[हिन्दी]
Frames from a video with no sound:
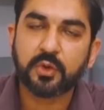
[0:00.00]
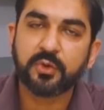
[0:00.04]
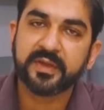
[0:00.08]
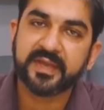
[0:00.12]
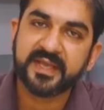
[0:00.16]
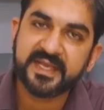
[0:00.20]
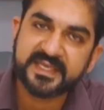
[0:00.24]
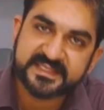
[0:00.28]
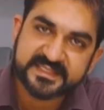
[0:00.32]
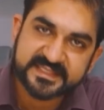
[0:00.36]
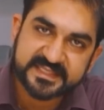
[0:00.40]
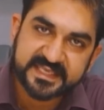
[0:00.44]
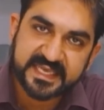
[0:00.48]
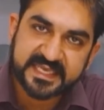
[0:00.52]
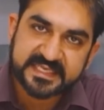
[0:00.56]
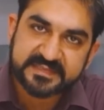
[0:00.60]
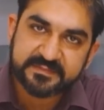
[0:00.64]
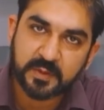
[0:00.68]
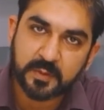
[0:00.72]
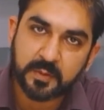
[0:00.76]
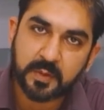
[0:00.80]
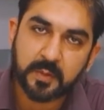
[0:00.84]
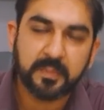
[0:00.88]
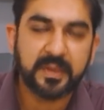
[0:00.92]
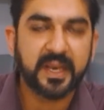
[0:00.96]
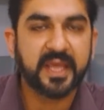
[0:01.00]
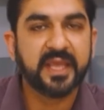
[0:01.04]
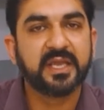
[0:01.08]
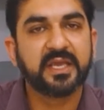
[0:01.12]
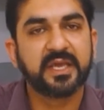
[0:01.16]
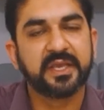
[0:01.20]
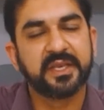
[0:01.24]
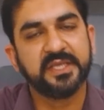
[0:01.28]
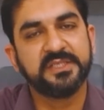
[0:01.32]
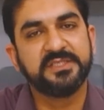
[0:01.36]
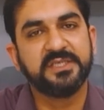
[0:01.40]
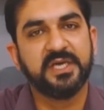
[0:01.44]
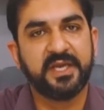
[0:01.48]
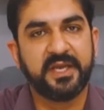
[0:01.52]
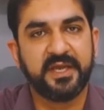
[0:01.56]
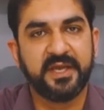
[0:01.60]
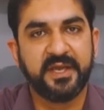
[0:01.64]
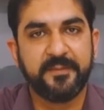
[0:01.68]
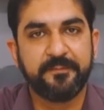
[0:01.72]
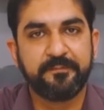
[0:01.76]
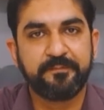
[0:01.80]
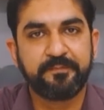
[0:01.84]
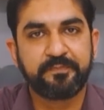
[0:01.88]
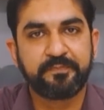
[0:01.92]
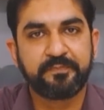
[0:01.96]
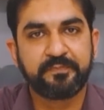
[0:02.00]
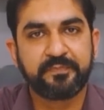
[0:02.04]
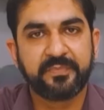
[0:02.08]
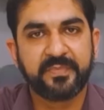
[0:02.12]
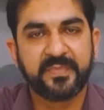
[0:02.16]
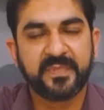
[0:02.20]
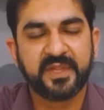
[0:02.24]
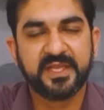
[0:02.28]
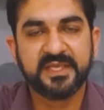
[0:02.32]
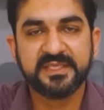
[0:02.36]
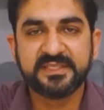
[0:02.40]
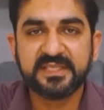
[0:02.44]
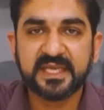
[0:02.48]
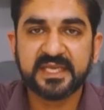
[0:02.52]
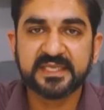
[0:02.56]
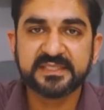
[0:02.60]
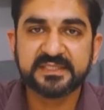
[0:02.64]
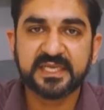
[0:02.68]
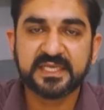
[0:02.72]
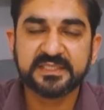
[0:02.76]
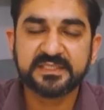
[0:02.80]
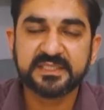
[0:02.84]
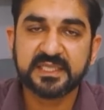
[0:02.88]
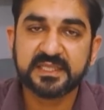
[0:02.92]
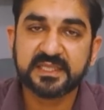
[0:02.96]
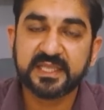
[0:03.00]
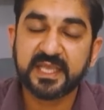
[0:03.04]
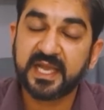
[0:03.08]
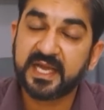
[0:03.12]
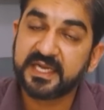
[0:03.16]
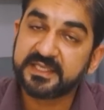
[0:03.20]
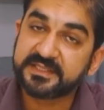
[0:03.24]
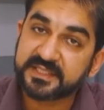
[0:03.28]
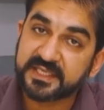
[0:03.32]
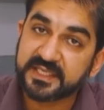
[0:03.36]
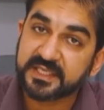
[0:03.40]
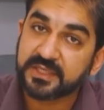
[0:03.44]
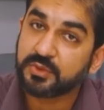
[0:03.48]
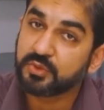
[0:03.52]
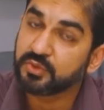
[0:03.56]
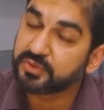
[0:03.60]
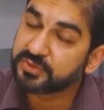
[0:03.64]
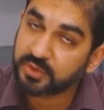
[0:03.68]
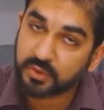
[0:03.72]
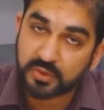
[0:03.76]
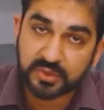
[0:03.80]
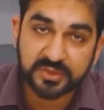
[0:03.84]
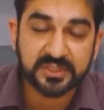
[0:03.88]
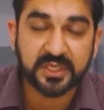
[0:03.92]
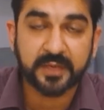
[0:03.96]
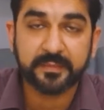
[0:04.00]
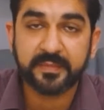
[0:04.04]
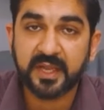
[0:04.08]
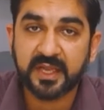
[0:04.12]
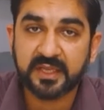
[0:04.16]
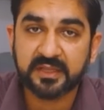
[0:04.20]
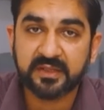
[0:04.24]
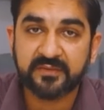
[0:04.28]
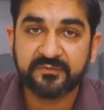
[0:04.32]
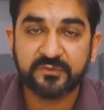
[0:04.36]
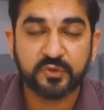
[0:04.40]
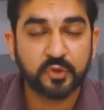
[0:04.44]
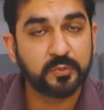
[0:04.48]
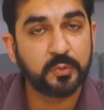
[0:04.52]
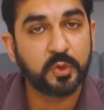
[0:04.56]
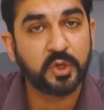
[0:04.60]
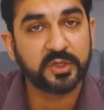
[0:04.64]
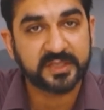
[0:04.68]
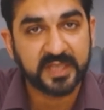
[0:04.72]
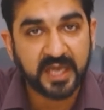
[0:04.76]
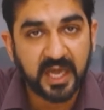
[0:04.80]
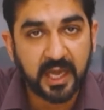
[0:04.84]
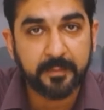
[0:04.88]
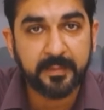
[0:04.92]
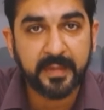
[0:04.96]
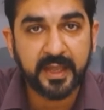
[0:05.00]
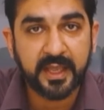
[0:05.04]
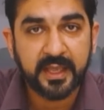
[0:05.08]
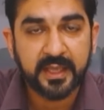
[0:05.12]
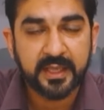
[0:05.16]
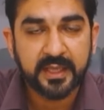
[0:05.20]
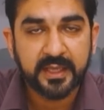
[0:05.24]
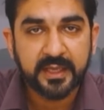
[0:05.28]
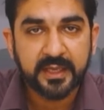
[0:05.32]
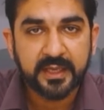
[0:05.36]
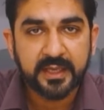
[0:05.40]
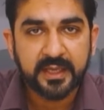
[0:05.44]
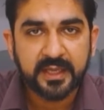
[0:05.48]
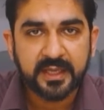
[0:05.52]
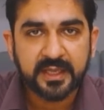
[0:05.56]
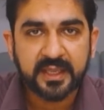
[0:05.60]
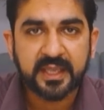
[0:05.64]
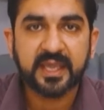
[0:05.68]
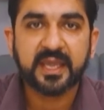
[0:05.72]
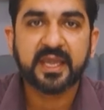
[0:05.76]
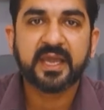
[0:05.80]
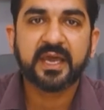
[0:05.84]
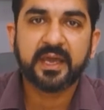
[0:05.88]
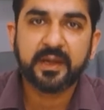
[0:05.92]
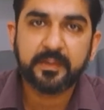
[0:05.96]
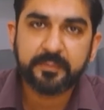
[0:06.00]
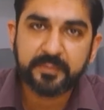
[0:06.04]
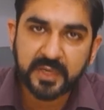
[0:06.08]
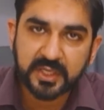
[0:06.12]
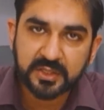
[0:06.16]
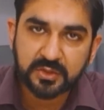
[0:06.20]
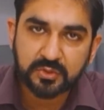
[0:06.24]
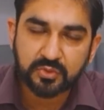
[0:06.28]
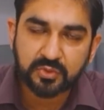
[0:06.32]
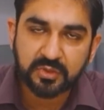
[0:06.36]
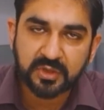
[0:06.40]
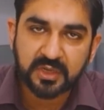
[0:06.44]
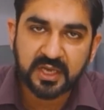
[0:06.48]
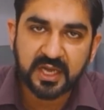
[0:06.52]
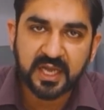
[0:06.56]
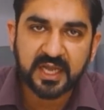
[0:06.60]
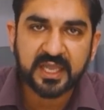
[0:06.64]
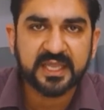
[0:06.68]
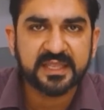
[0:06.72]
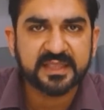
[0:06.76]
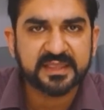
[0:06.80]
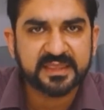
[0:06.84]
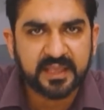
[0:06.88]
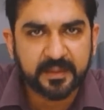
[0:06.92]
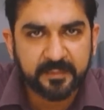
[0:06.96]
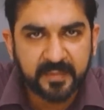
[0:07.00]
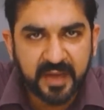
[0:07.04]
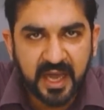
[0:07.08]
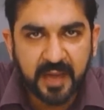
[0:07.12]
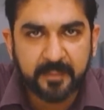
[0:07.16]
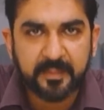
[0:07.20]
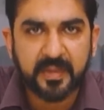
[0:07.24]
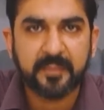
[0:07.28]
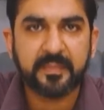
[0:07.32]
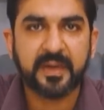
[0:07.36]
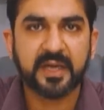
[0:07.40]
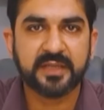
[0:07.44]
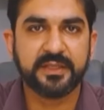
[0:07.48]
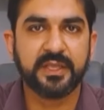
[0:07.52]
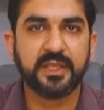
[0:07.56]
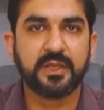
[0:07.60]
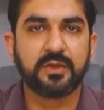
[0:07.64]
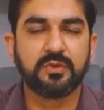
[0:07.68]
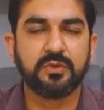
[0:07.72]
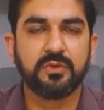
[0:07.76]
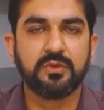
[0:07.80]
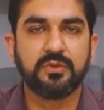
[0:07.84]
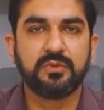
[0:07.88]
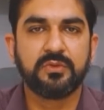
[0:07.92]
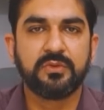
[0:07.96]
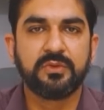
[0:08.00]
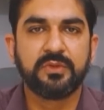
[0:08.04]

को इस केस में भी अप्लाई करने जा रहा है इसी के साथ चलते हैं आज की दूसरी खुशखबरी की तरफ जो बहुत अहम है कि खैर पख्तूनख्वा की तमाम आबादी को